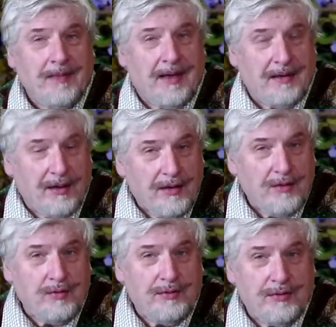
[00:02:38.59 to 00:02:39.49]
А как
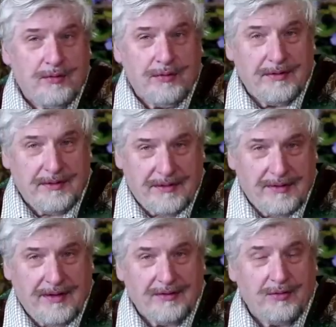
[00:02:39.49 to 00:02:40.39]
люди, то есть
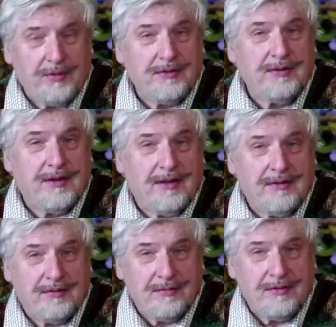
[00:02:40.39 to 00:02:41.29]
осознанно,
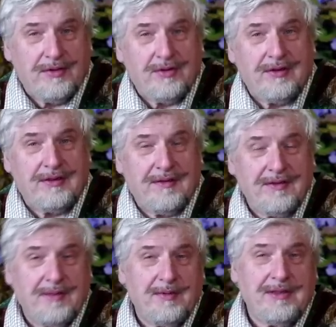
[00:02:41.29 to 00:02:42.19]
рассудочно, со
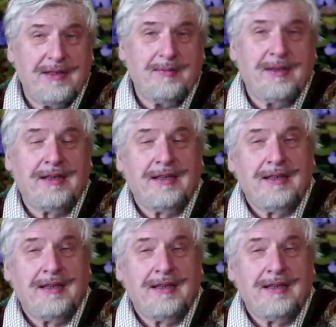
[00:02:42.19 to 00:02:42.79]
всеми теми